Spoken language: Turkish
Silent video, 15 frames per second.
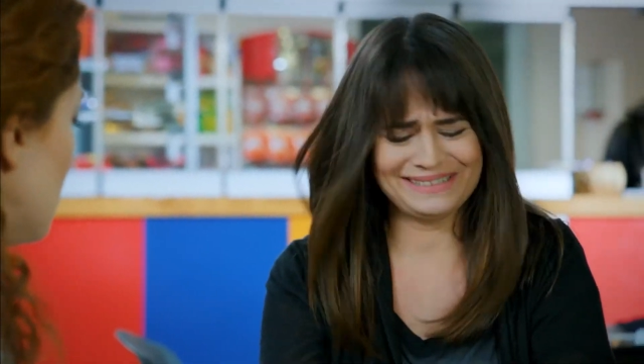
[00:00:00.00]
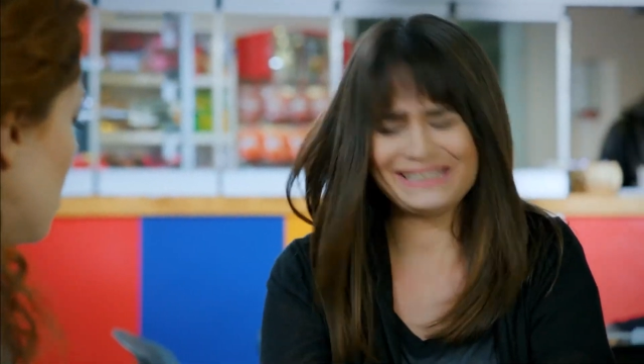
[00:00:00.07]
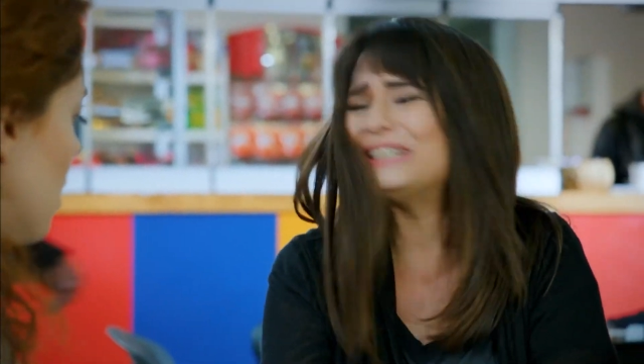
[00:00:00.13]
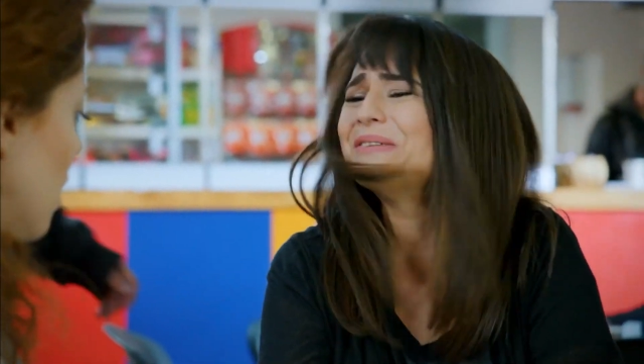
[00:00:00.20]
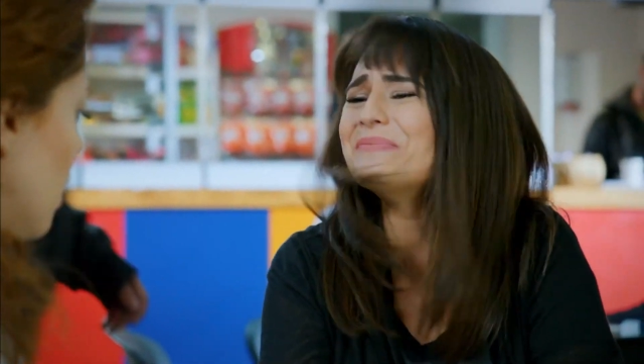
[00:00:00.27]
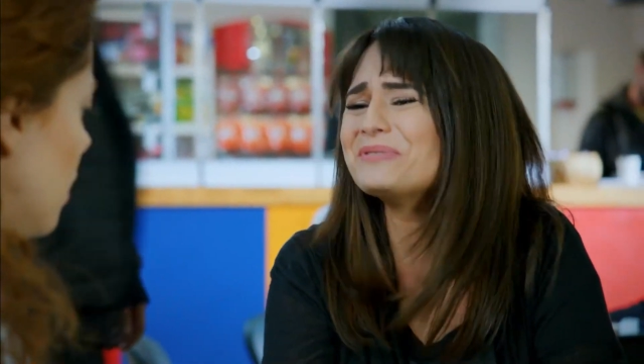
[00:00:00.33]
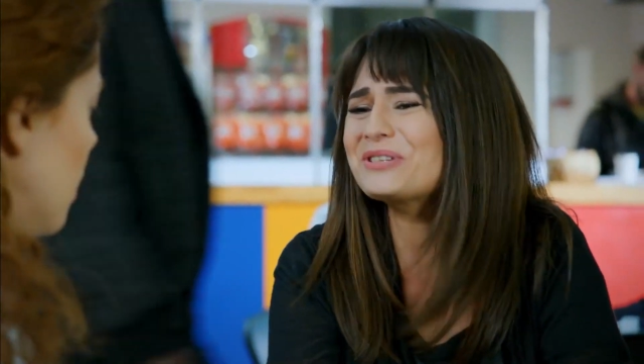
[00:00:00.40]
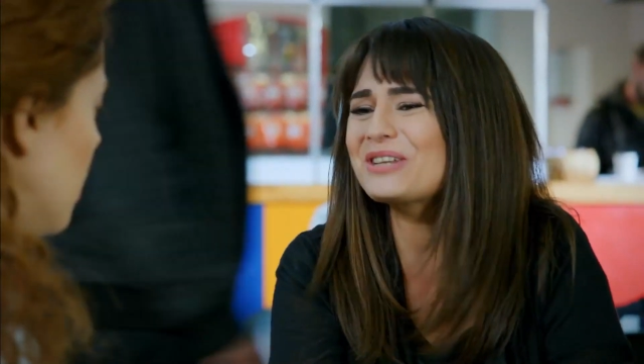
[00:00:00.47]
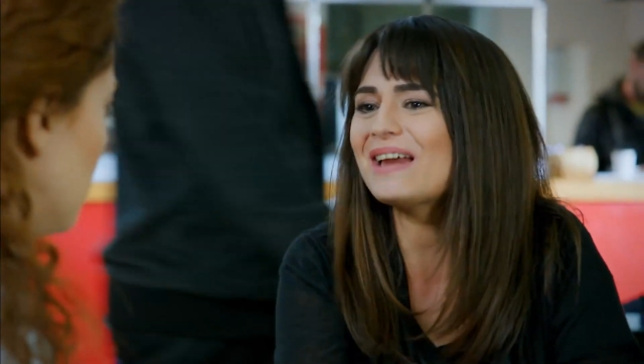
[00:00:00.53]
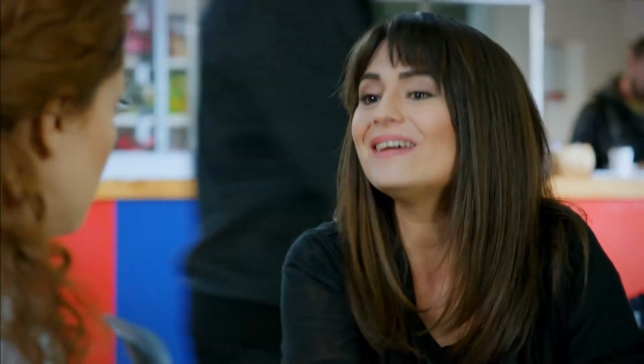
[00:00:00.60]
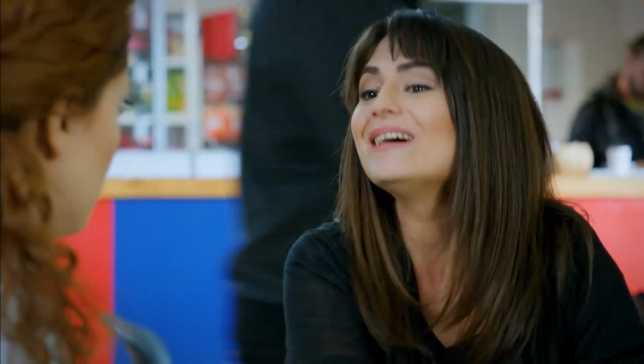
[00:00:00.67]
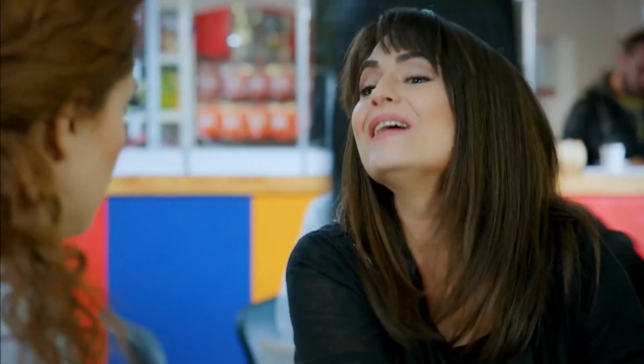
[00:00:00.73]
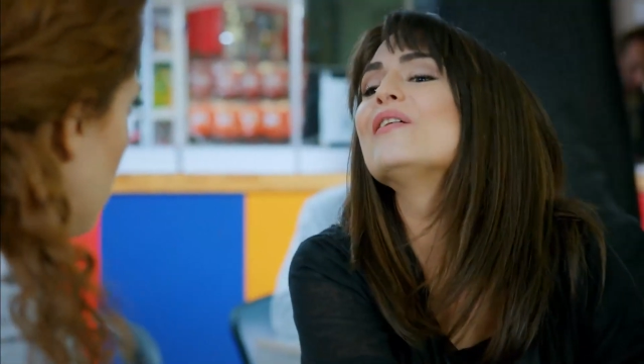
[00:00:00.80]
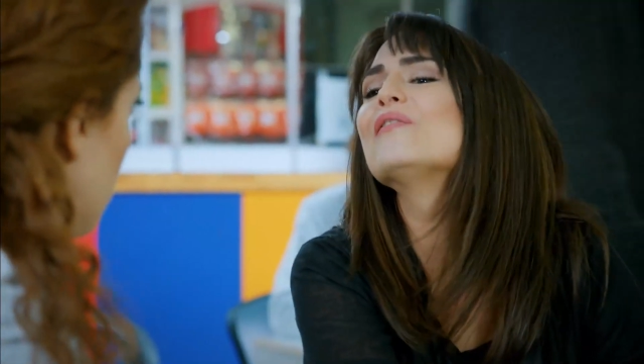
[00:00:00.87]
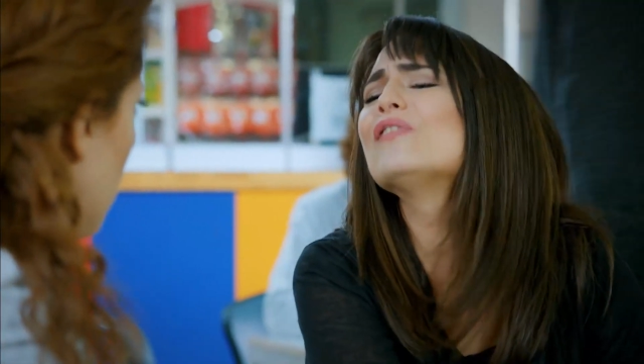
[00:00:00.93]
Ne demişler?
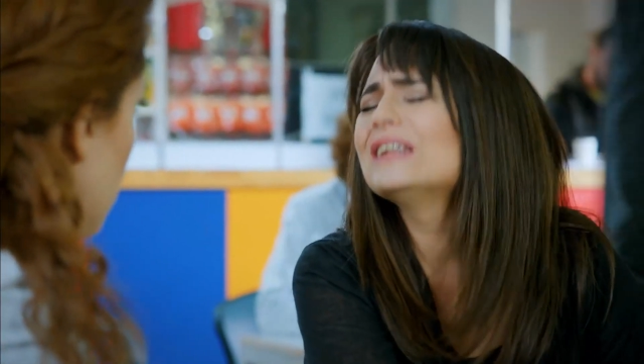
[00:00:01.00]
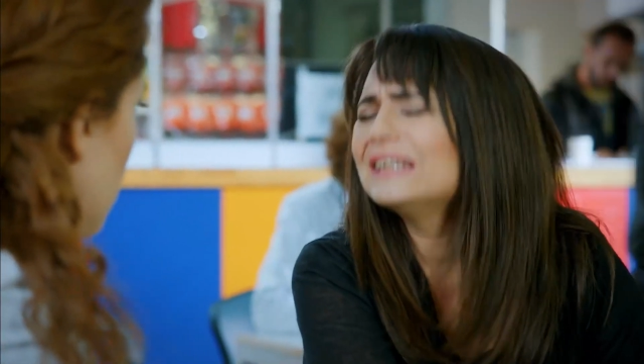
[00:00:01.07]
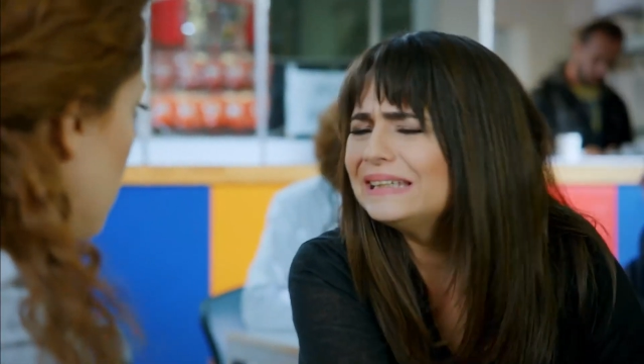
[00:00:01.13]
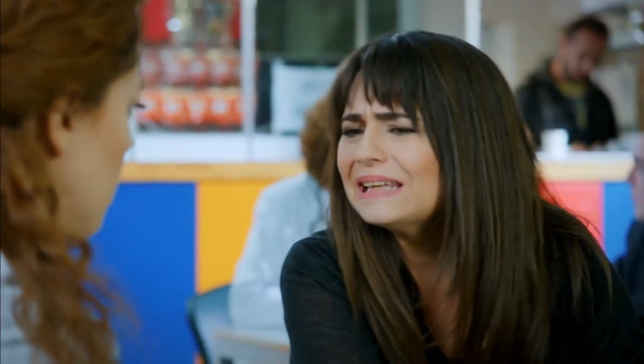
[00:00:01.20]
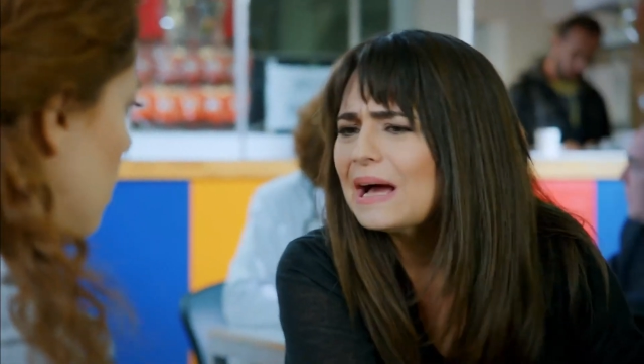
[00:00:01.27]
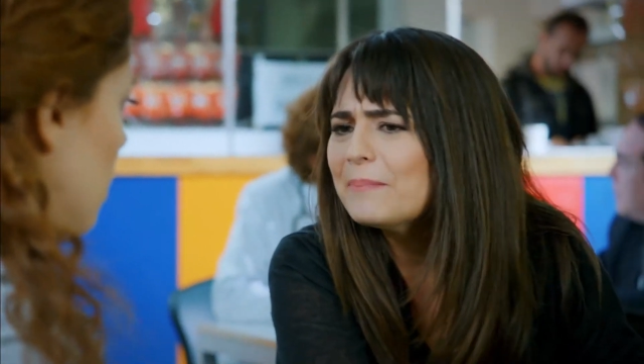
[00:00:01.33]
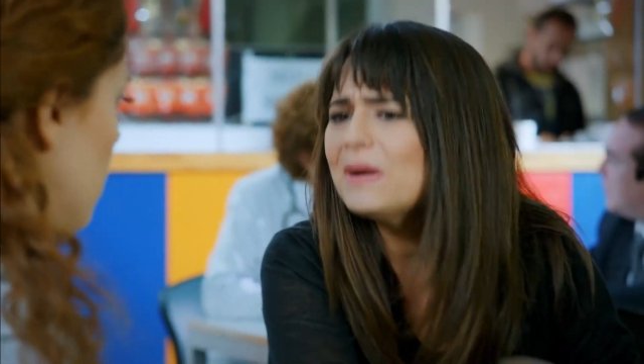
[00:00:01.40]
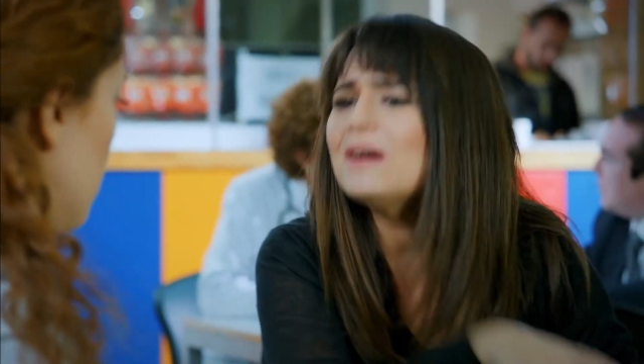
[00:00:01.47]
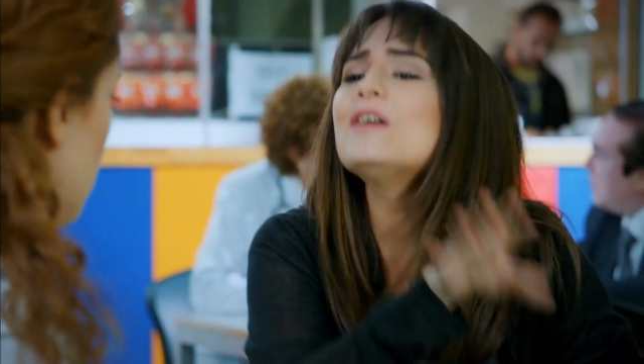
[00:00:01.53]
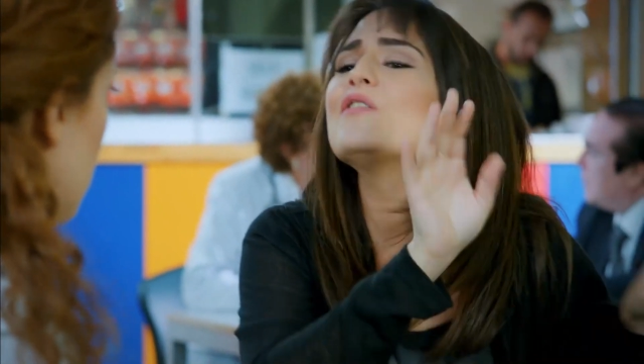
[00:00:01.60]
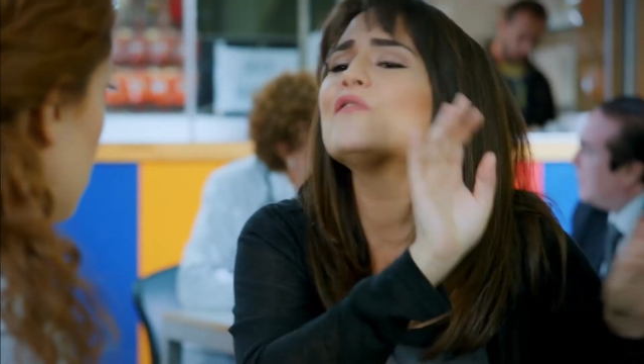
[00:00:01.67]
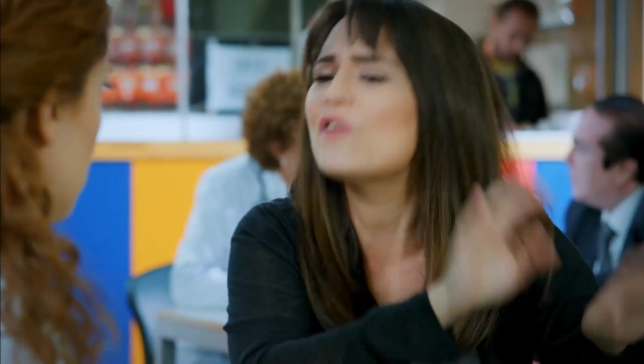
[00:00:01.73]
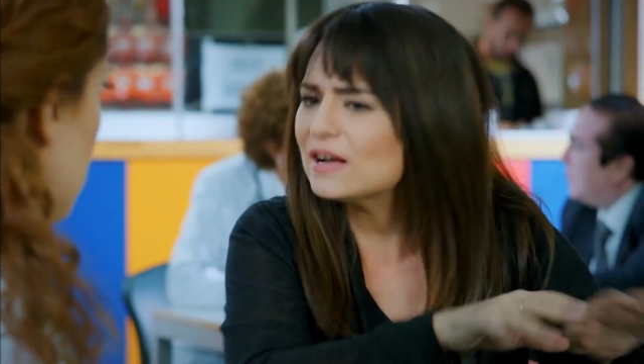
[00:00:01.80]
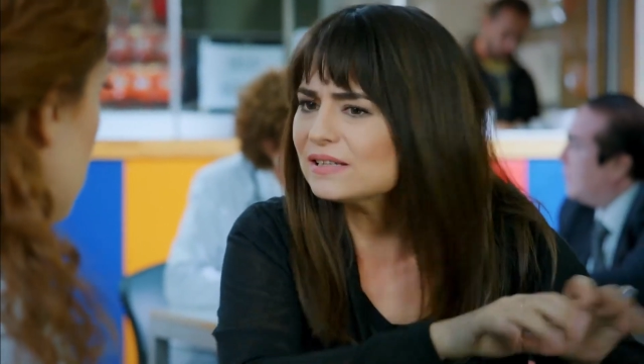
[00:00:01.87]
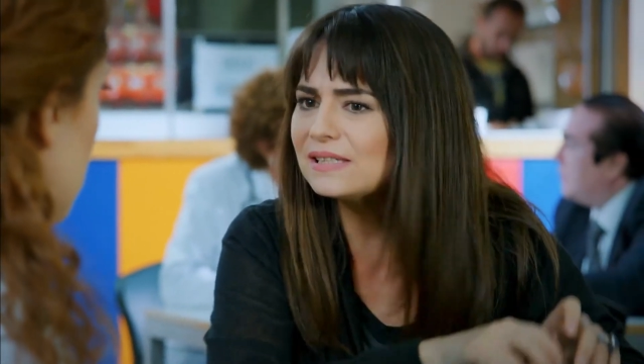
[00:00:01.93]
Fala inanma,
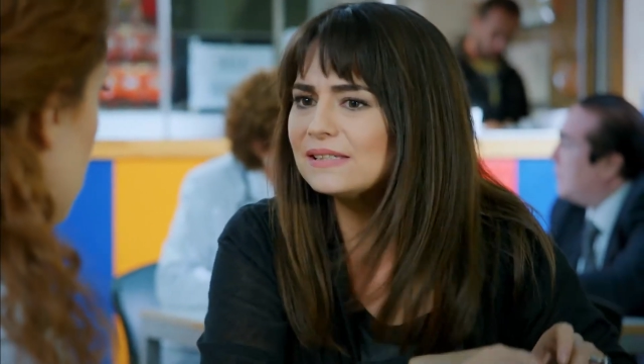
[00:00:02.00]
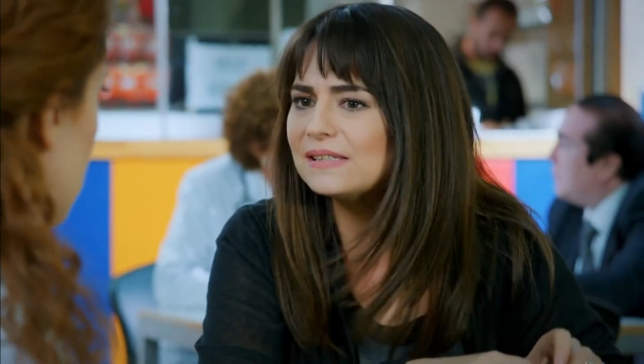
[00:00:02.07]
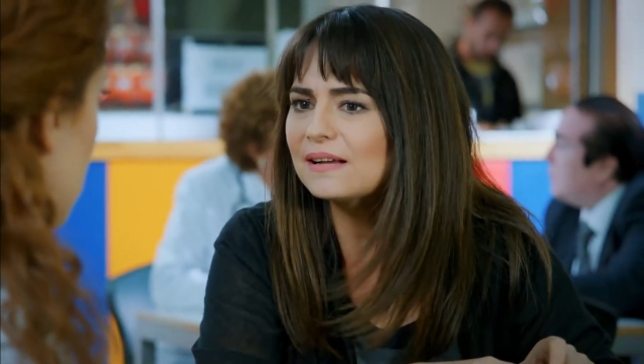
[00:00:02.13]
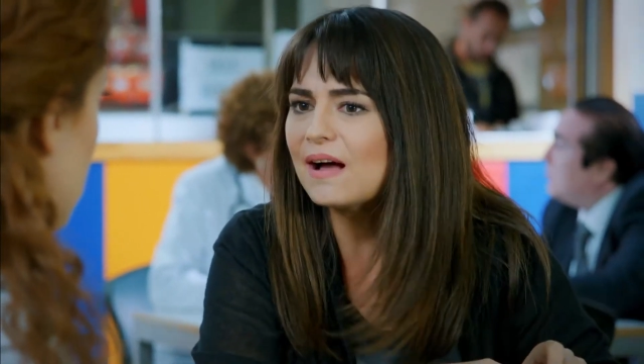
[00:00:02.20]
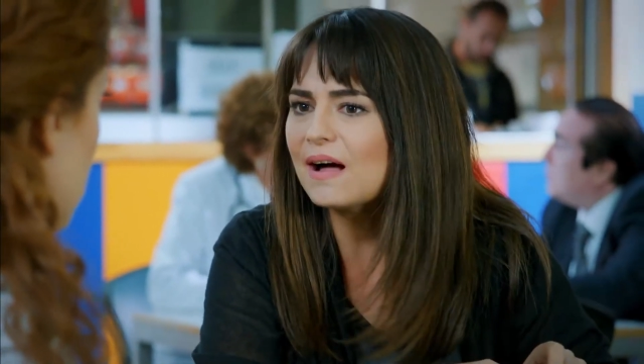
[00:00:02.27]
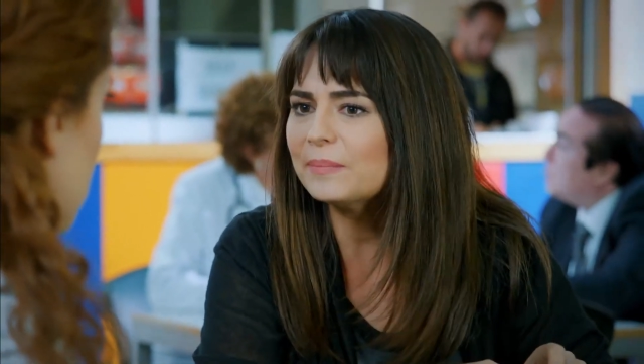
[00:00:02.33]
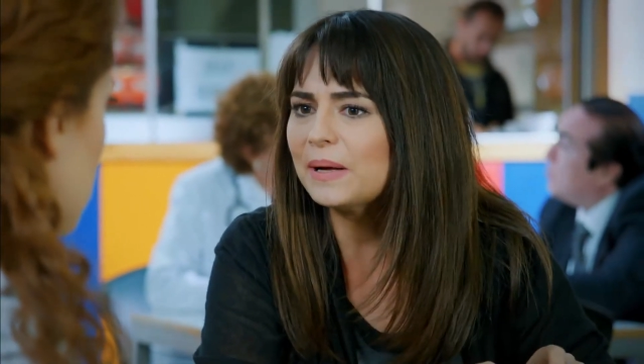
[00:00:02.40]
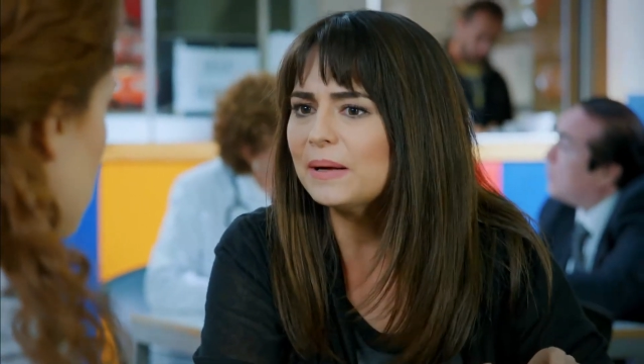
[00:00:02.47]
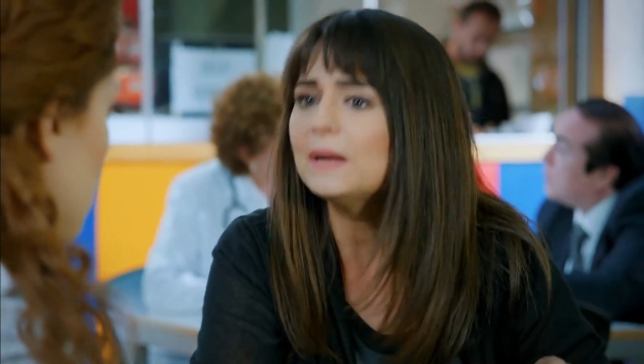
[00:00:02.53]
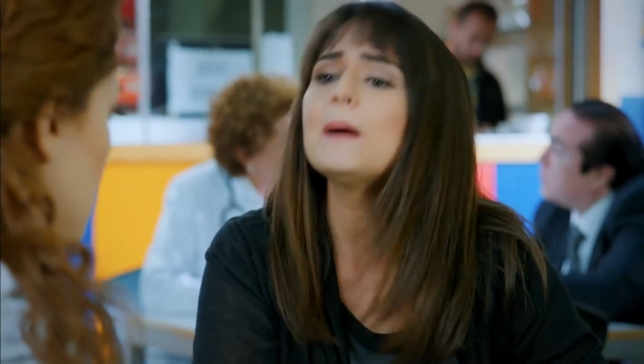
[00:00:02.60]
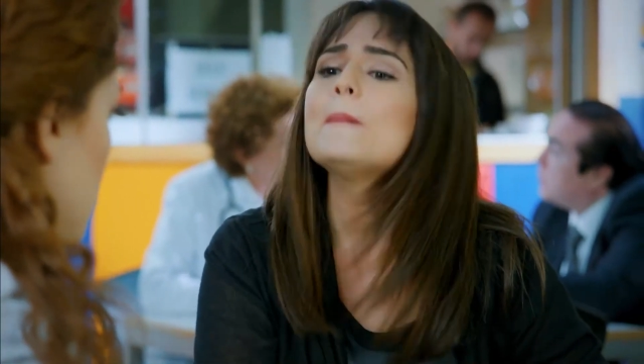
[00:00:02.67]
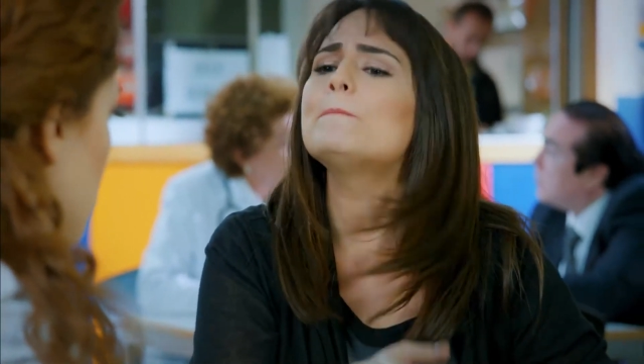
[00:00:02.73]
falsızda kalma.